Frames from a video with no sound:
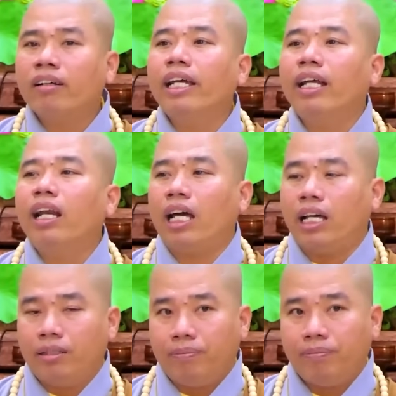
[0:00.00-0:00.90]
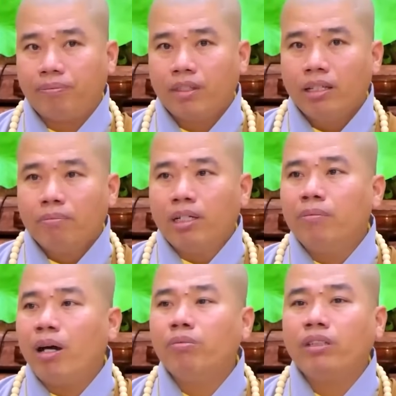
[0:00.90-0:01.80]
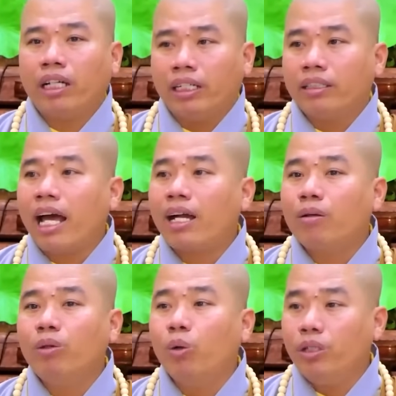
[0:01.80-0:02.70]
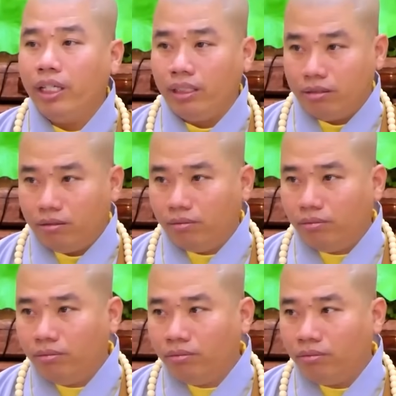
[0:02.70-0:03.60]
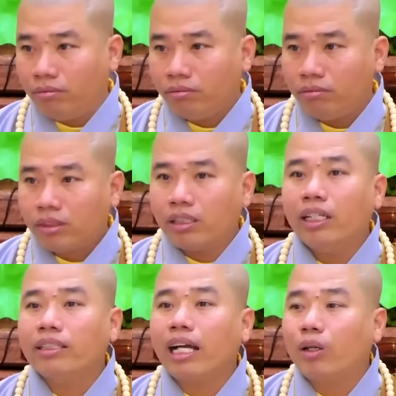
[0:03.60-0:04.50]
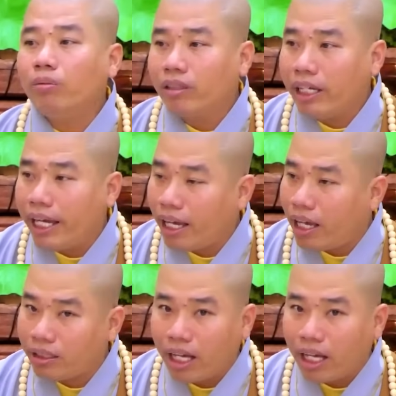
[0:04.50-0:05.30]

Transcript: Có nghĩa là mình mong rằng người ta cũng đủ duyên. Đôi khi người ta cũng được nghe, người